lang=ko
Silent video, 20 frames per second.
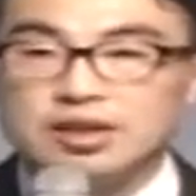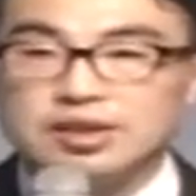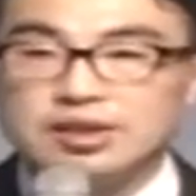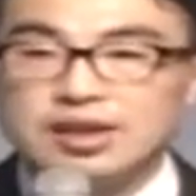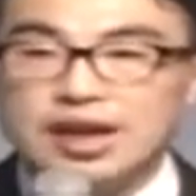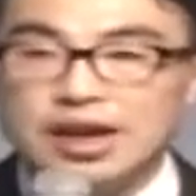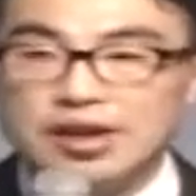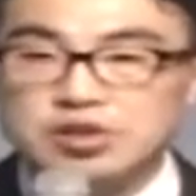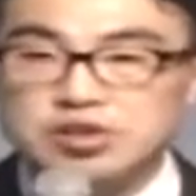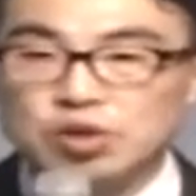
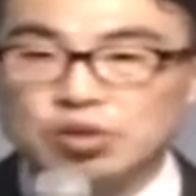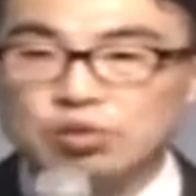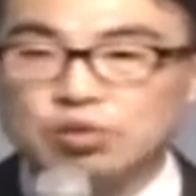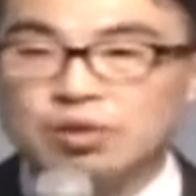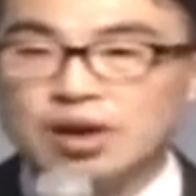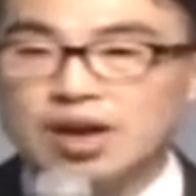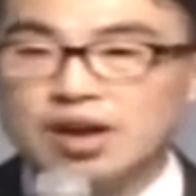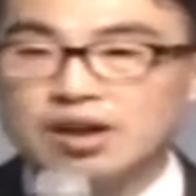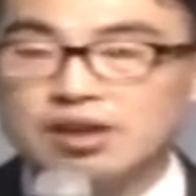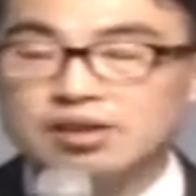
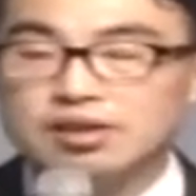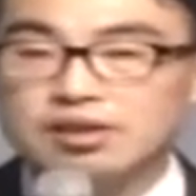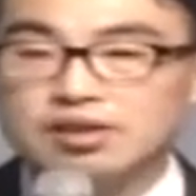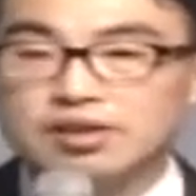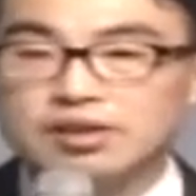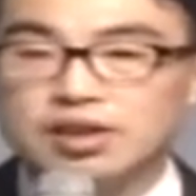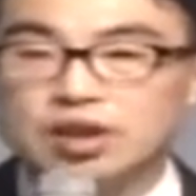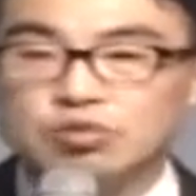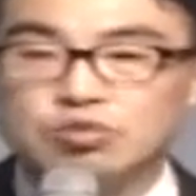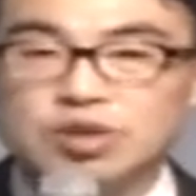행적과
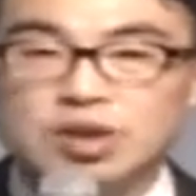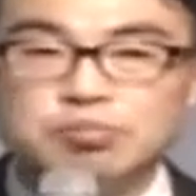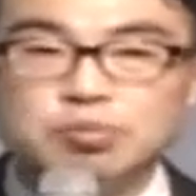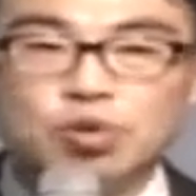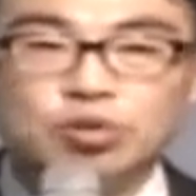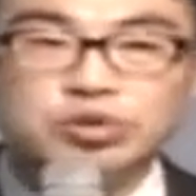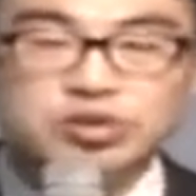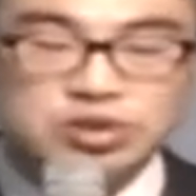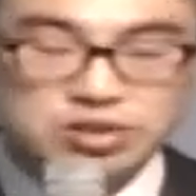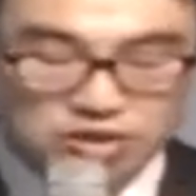예수의
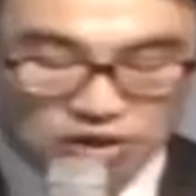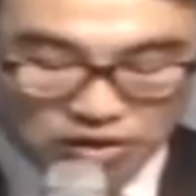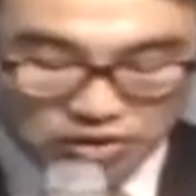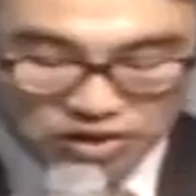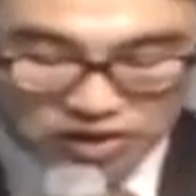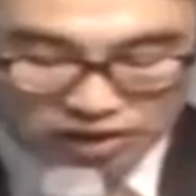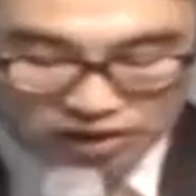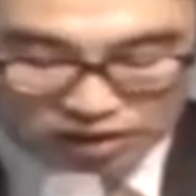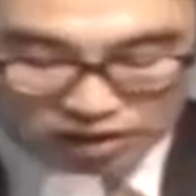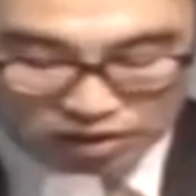모든
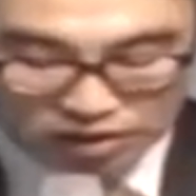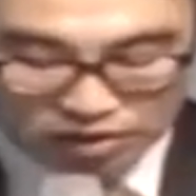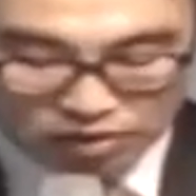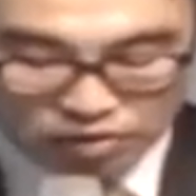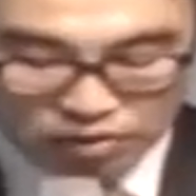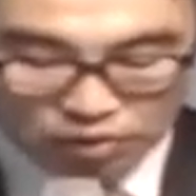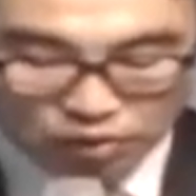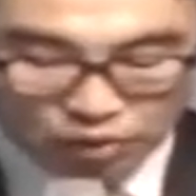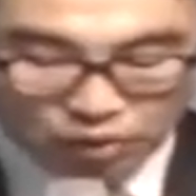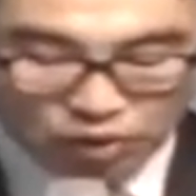정신을
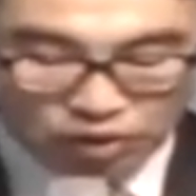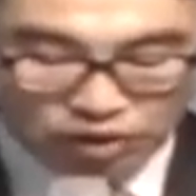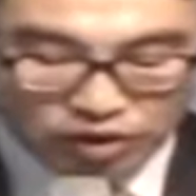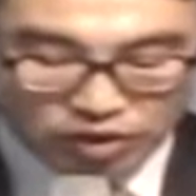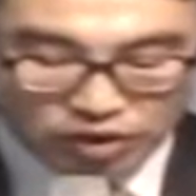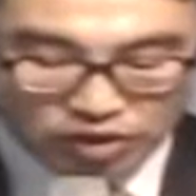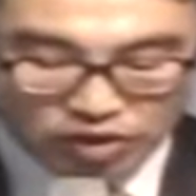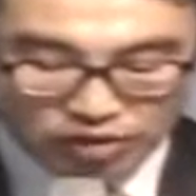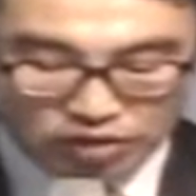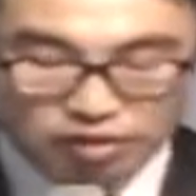
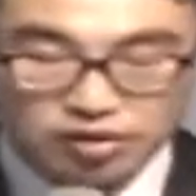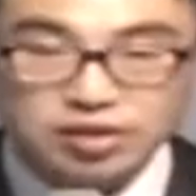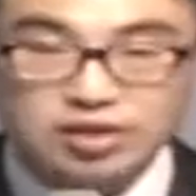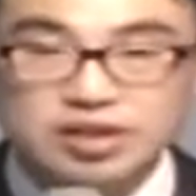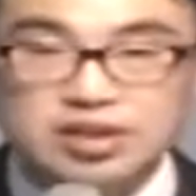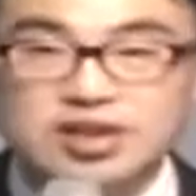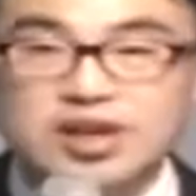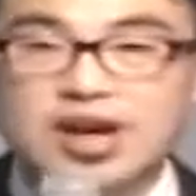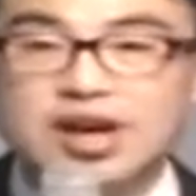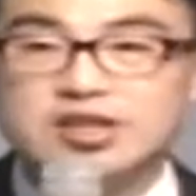오히려
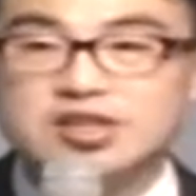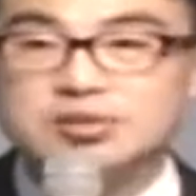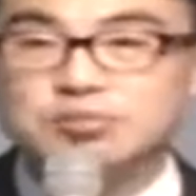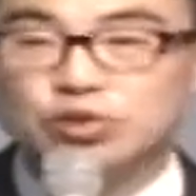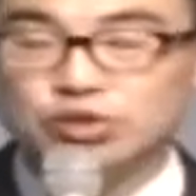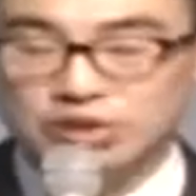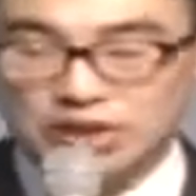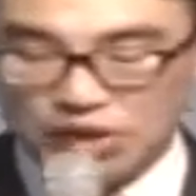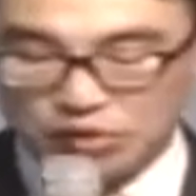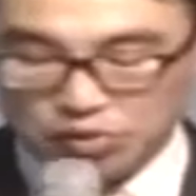이해하지
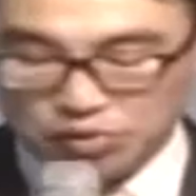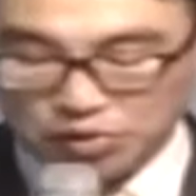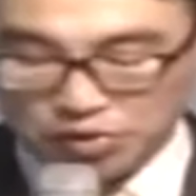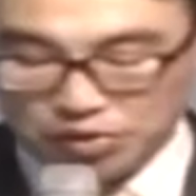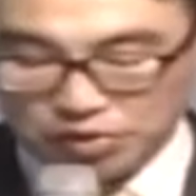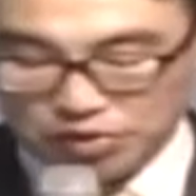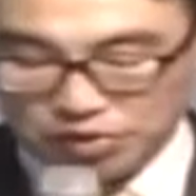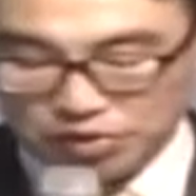못하고